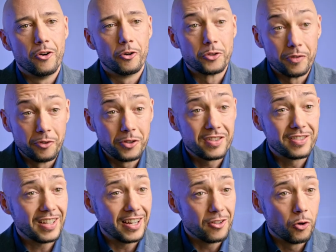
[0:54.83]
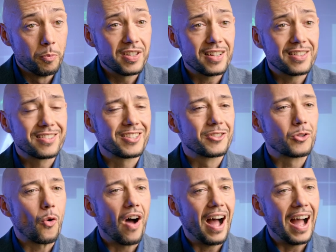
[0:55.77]
Und du wirst deinen Umsatz
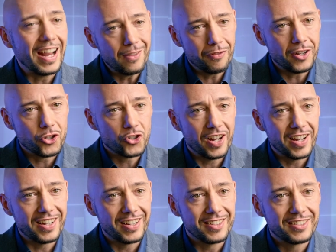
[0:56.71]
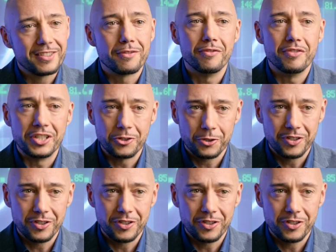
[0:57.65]
so einfach steigern wie noch